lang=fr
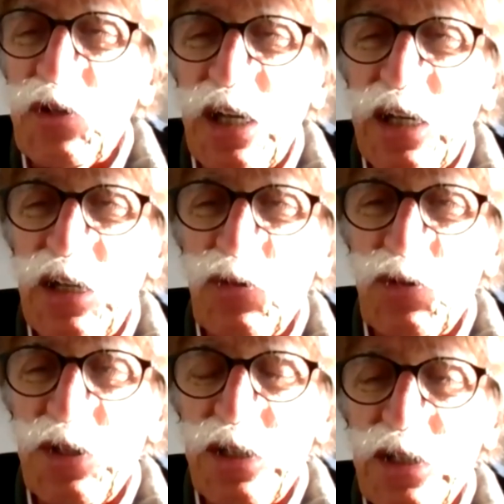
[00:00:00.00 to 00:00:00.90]
dans chacun
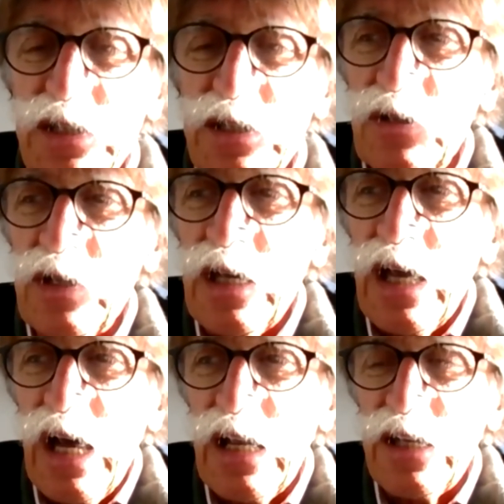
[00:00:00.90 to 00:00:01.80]
de nos écrits,
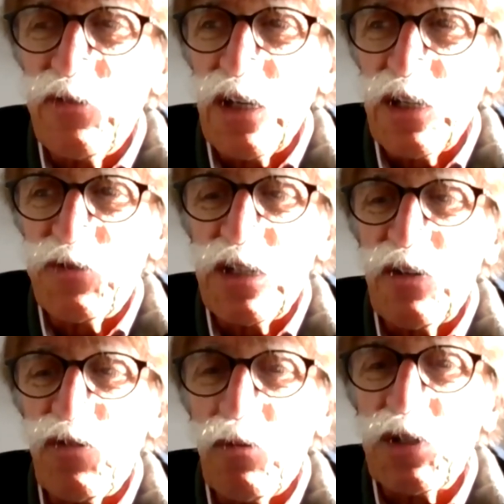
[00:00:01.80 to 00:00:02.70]
aller
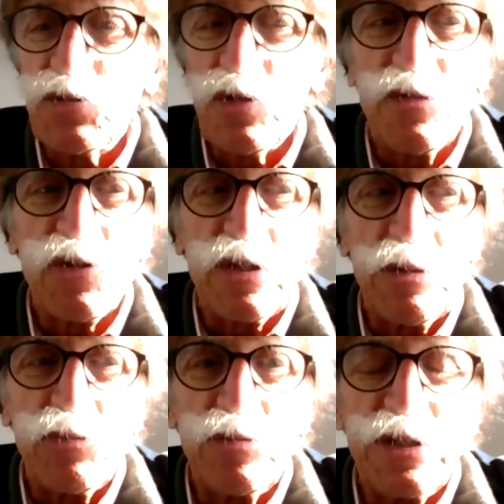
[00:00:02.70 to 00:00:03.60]
vérifier l'information avant que
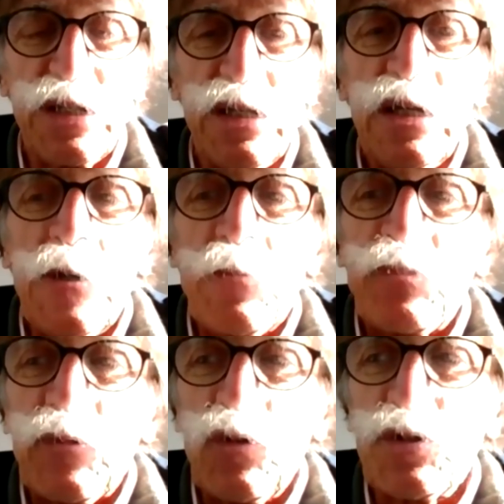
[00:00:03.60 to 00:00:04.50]
de la publier.
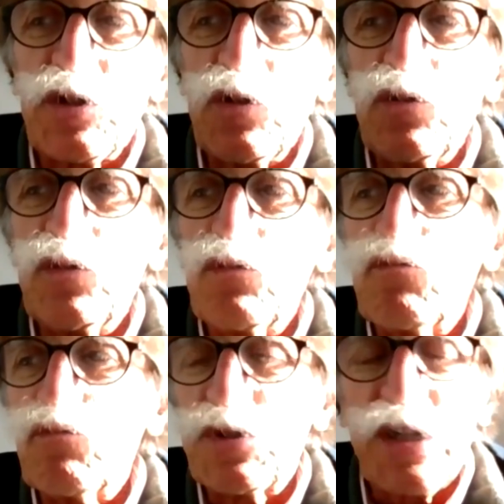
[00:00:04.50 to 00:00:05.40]
Donc il y a eu
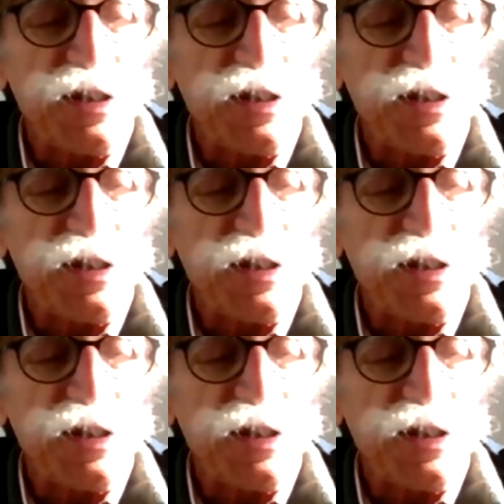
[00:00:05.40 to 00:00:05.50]
un